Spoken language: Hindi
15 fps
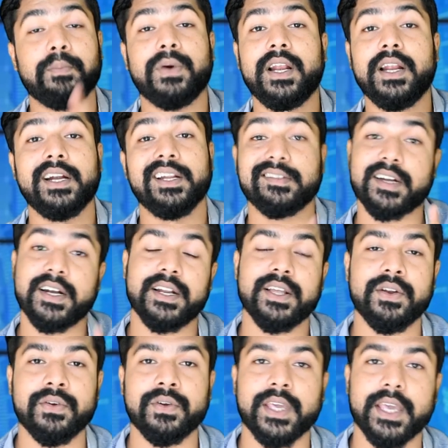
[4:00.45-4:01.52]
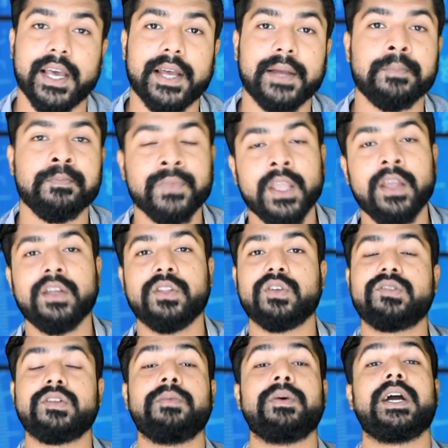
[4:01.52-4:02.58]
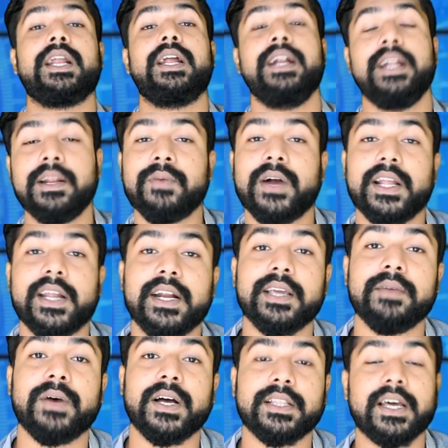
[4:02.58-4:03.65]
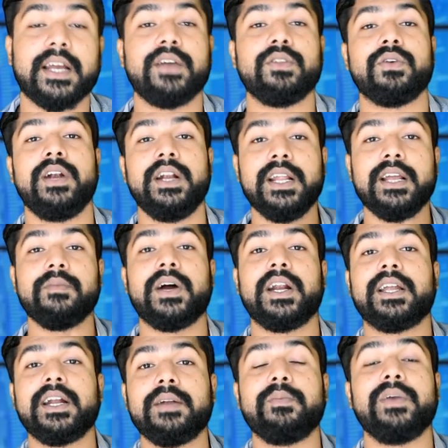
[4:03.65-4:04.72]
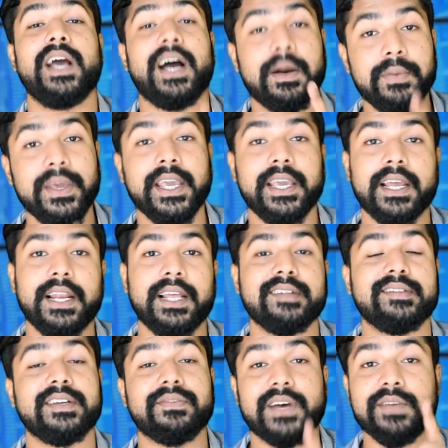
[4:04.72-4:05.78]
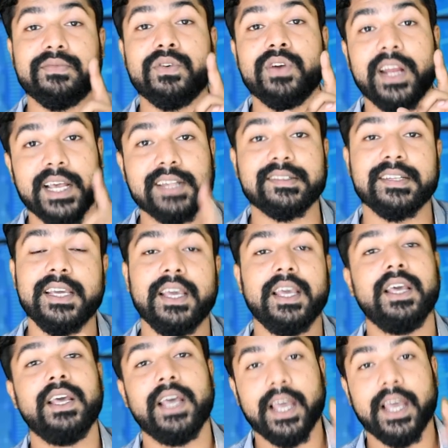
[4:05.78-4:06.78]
एप्पल ने डिसकंटिन्यू किया है दोस्तों अब अगर इंडियन मार्केट की बात करें तो इंडियन मार्केट में अभी के लिए सिर्फ आईफोन ऐसी